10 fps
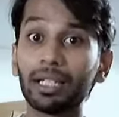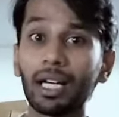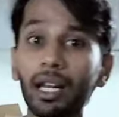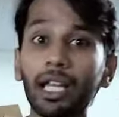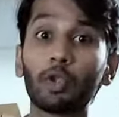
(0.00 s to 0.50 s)
मेहनत
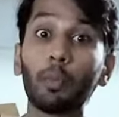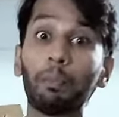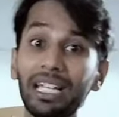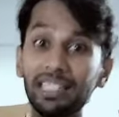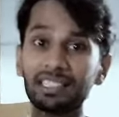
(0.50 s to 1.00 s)
कर रहे हैं तो
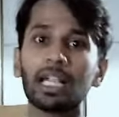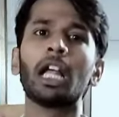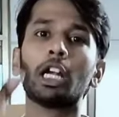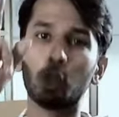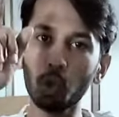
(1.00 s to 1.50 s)
प्लीज
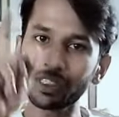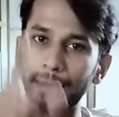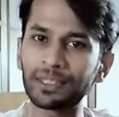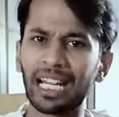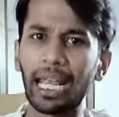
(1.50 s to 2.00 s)
डू
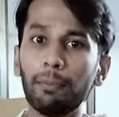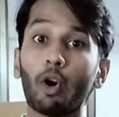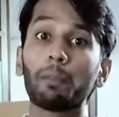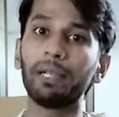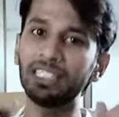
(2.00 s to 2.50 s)
सब्सक्राइब
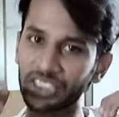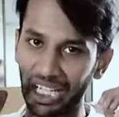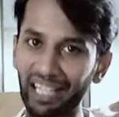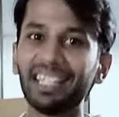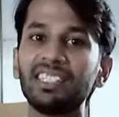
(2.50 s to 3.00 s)
और प्लीज
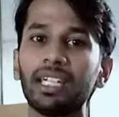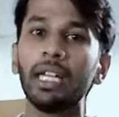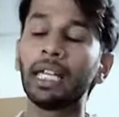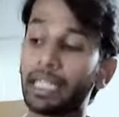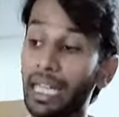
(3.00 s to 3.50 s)
शेयर
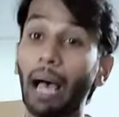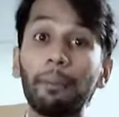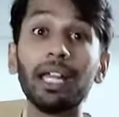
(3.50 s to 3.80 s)
कीजिए कि अच्छा,